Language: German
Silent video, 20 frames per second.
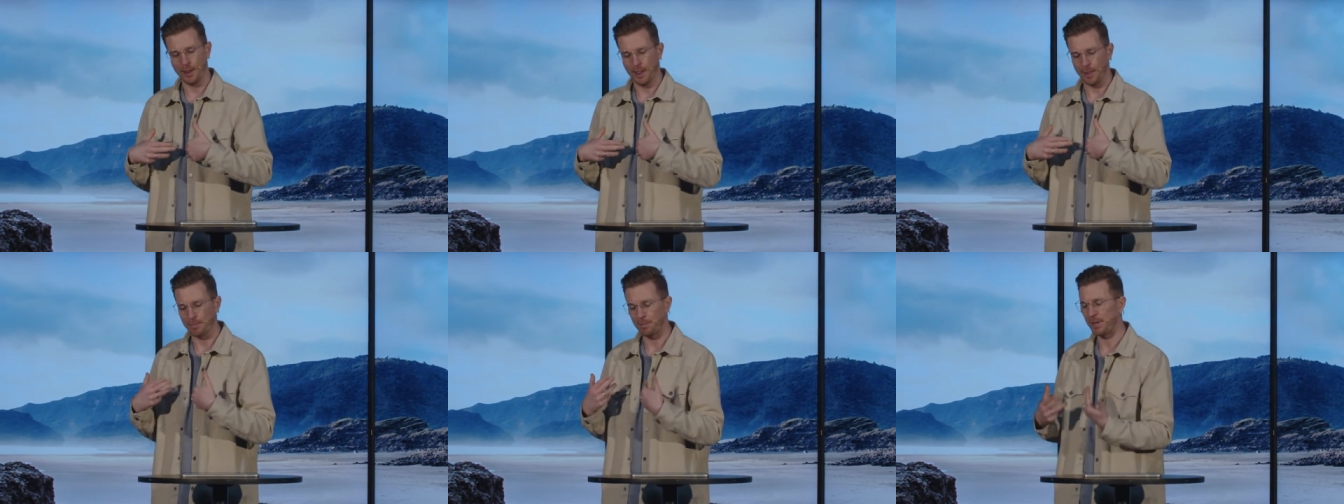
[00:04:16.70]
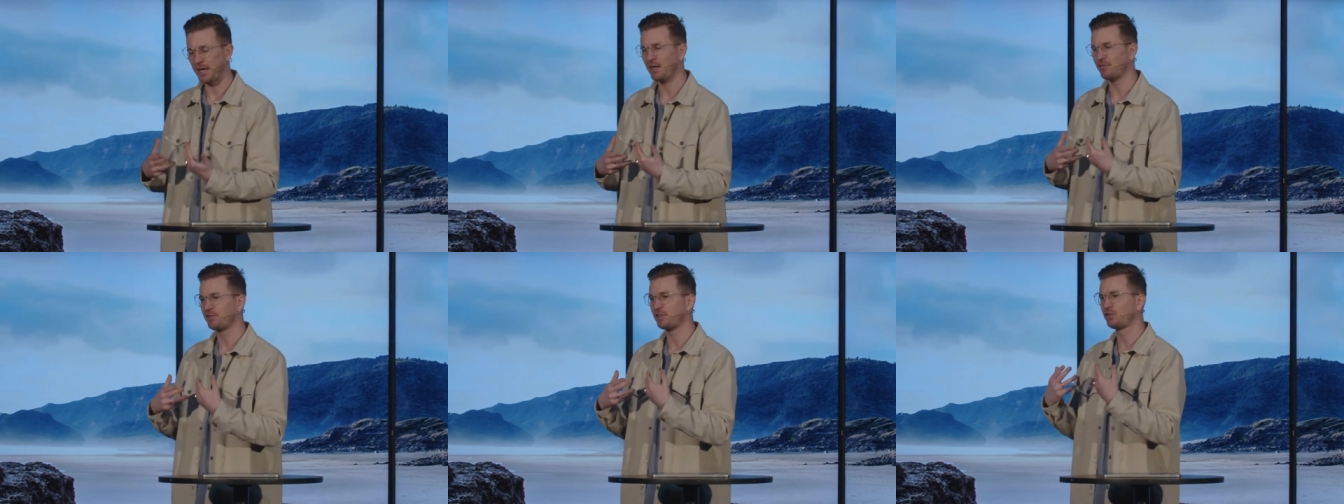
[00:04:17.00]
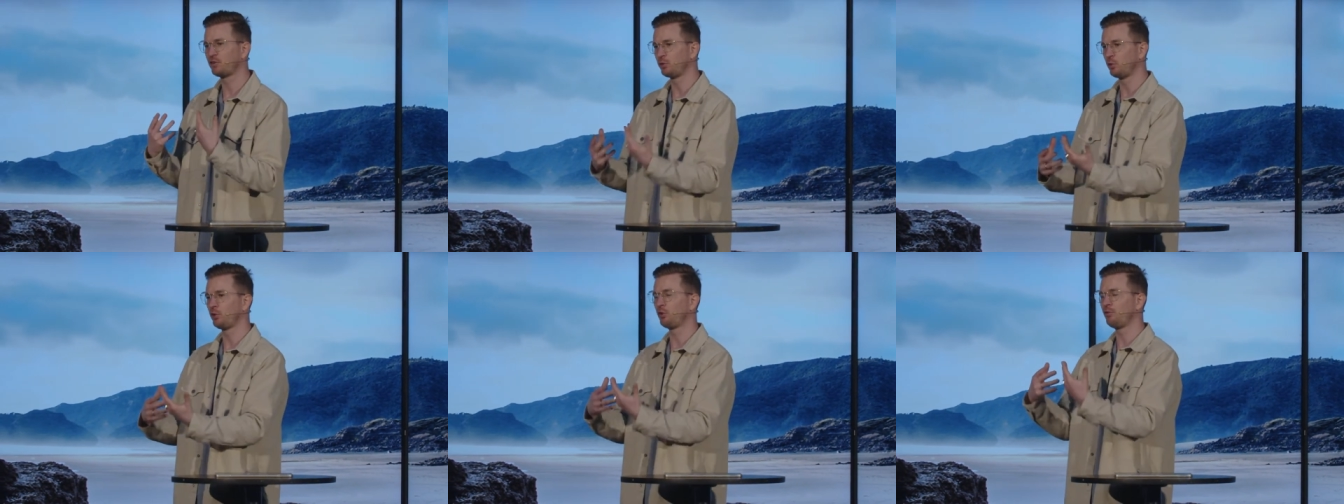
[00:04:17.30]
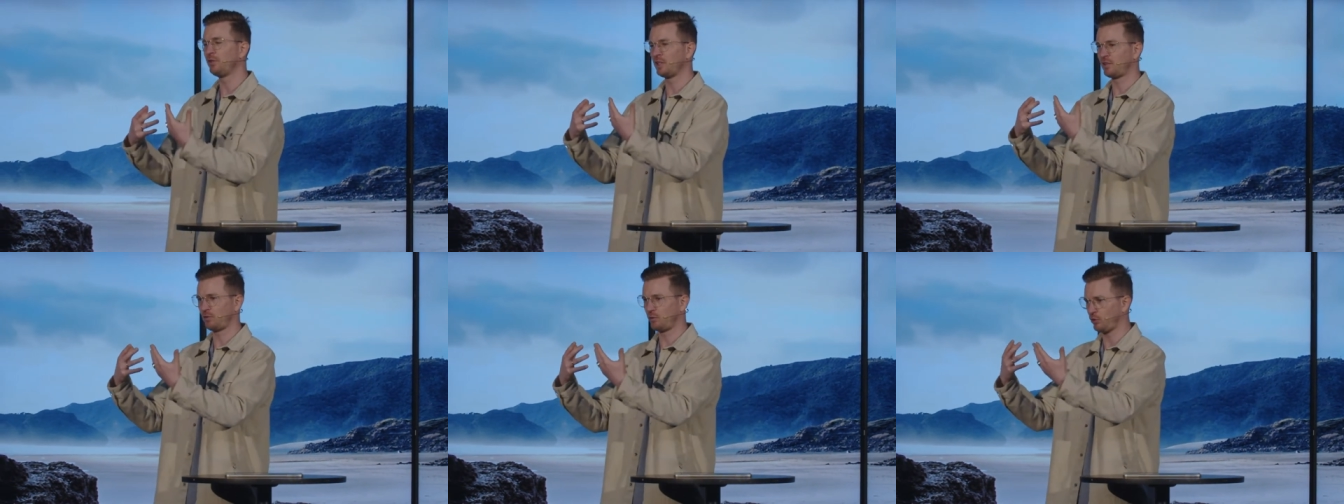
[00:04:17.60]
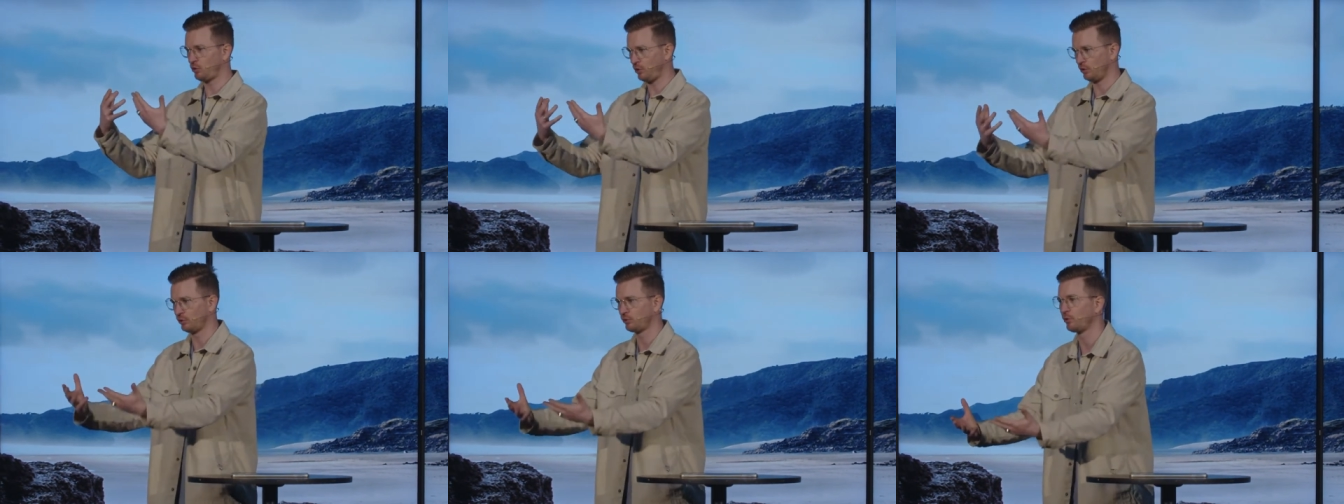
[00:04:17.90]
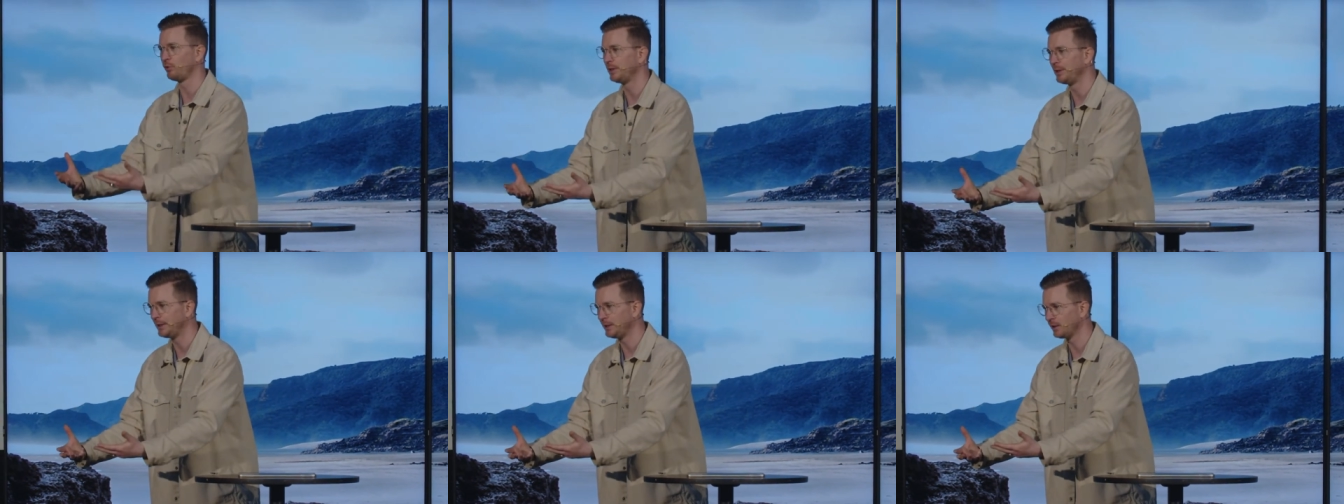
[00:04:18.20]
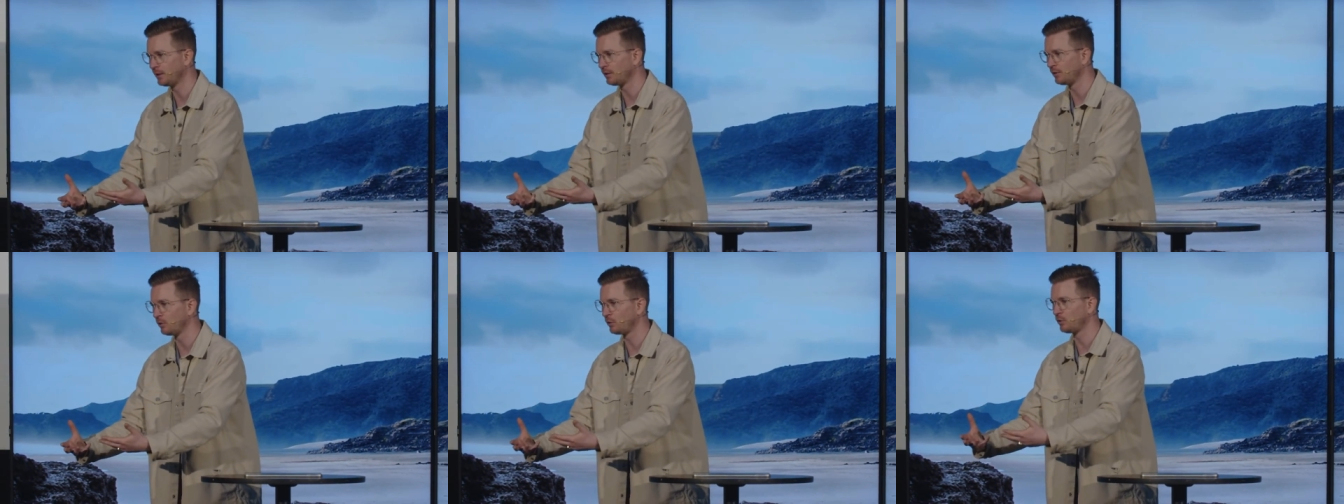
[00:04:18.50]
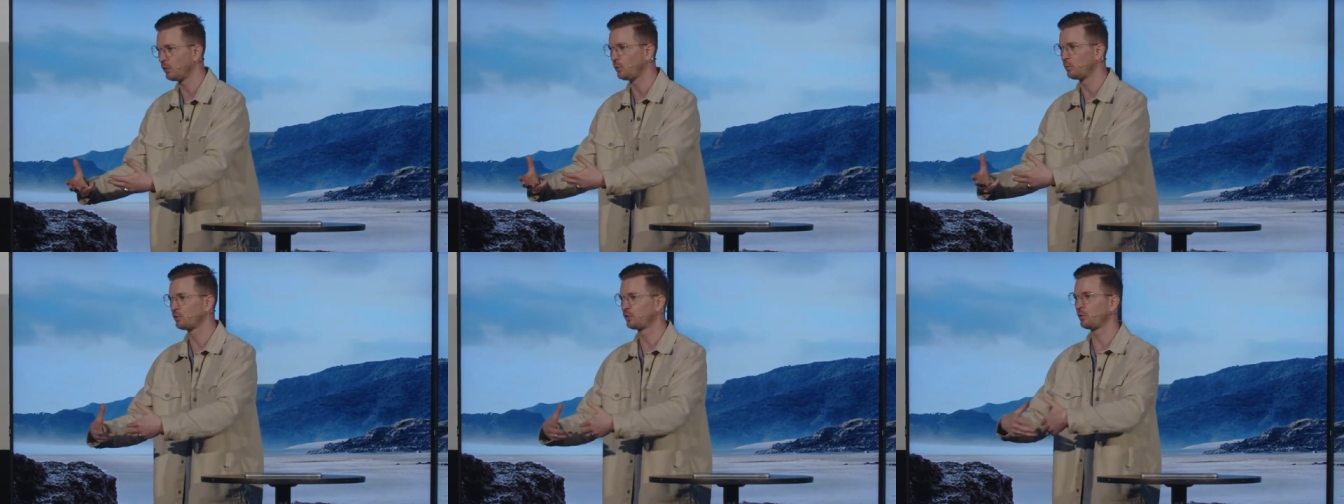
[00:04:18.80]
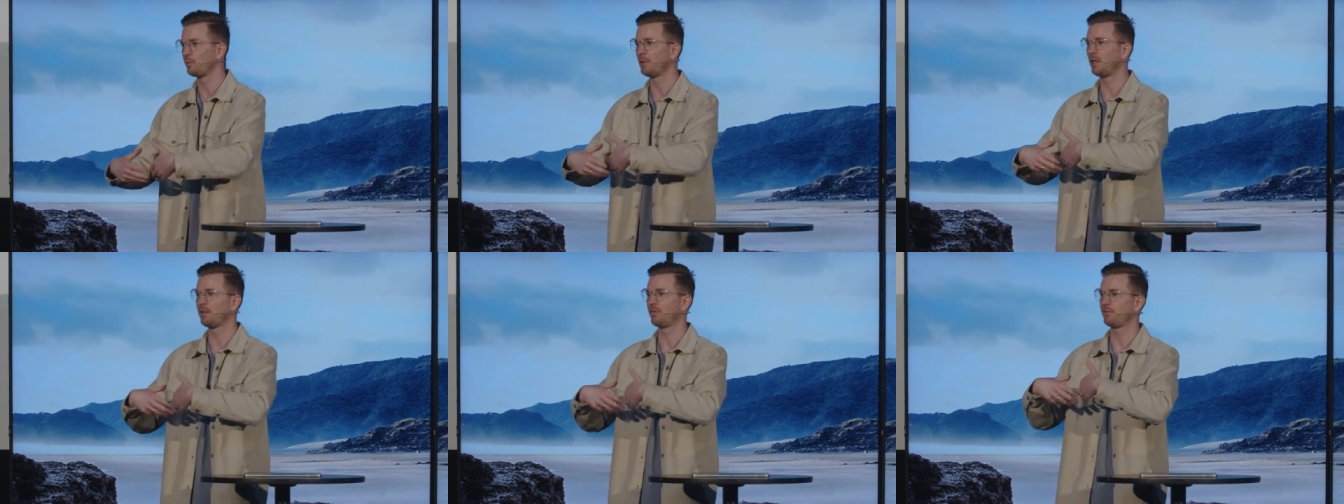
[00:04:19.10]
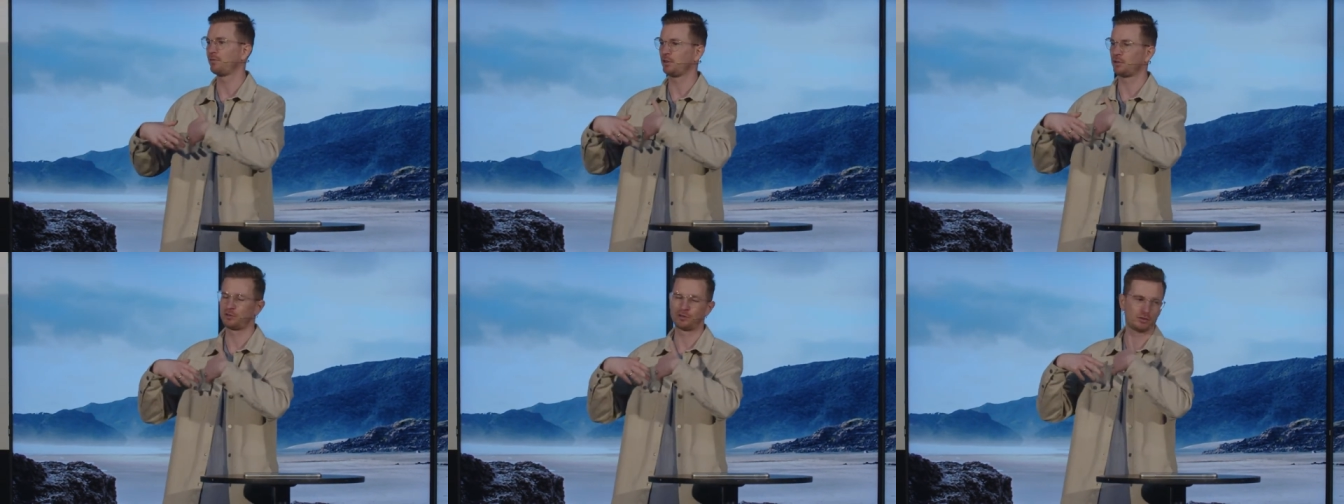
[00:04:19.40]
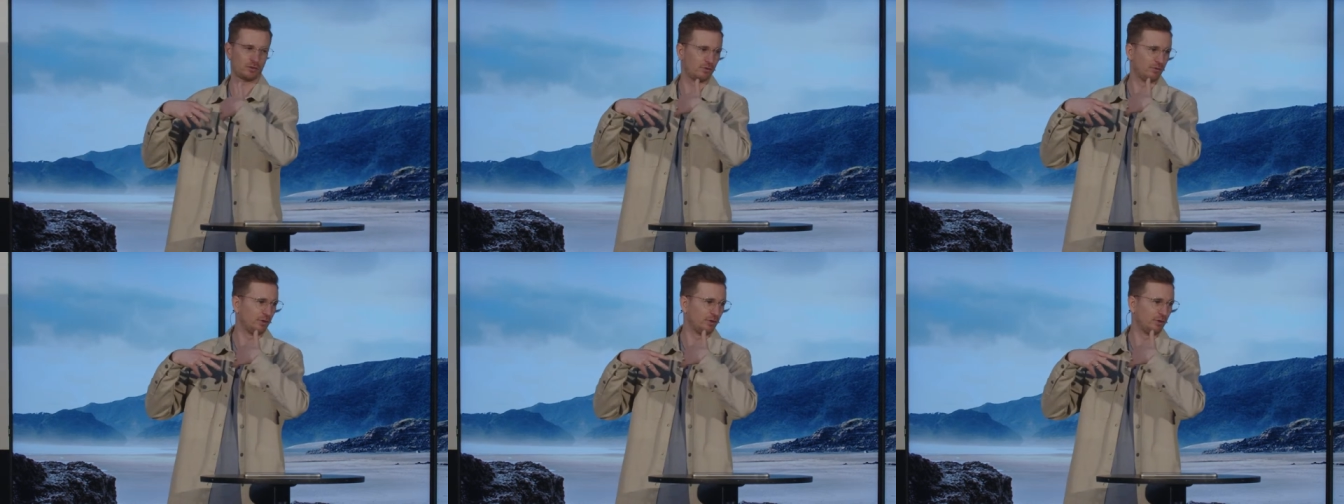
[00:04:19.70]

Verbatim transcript: mehr versuchen wir zu kontrollieren und umso mehr vers